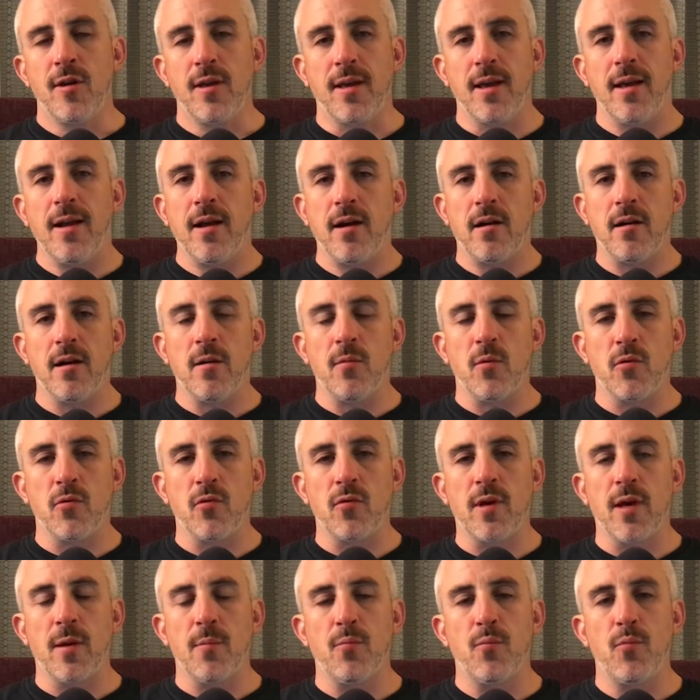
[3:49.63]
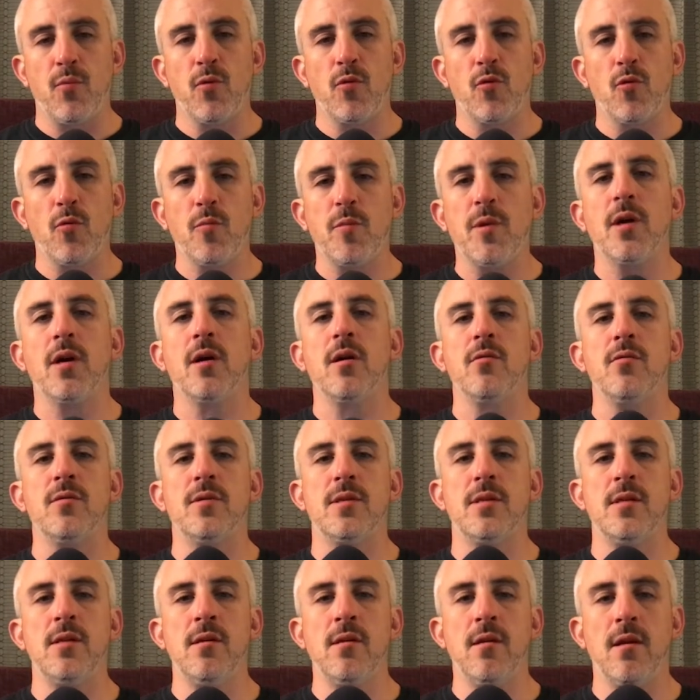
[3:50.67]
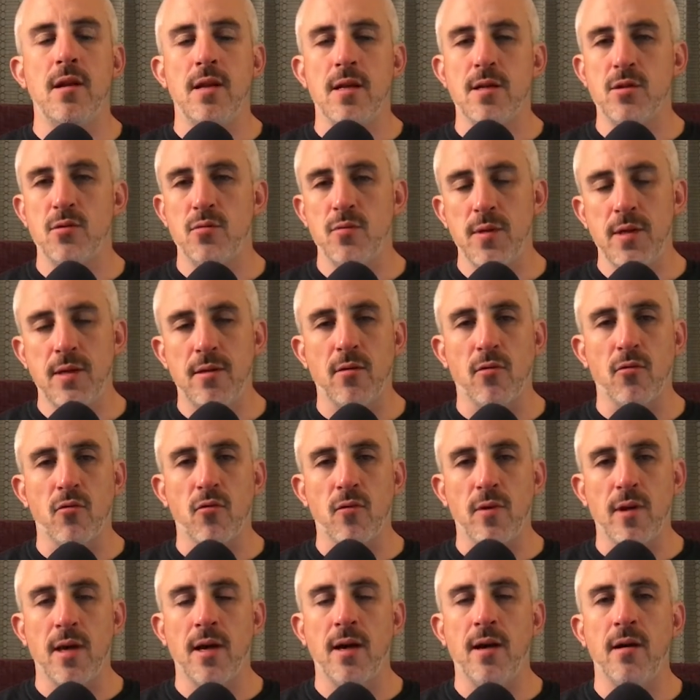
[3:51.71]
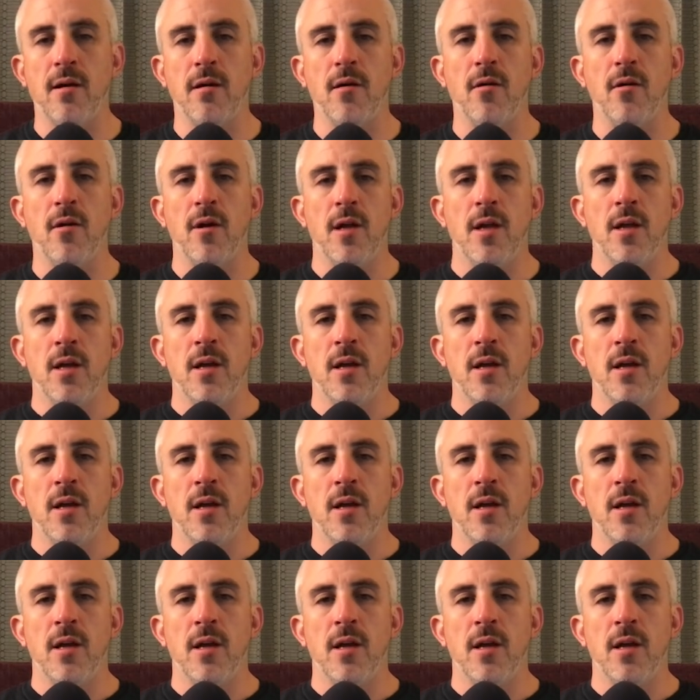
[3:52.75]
qui a l'air quand même en tout cas plutôt bien réussi et la suite en tout cas